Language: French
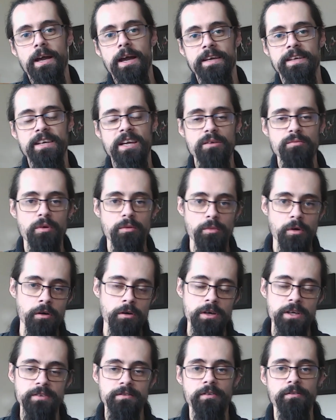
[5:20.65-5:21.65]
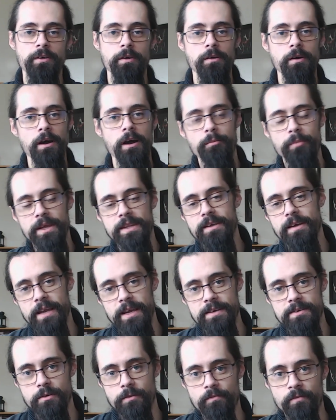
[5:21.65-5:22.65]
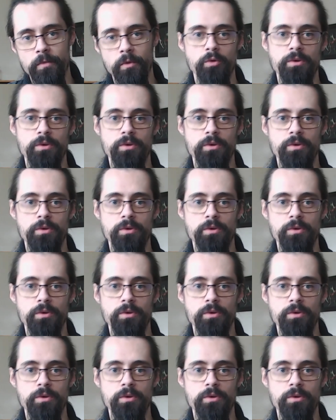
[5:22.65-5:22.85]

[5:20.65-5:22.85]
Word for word: à quel moment il va falloir mettre l'accent.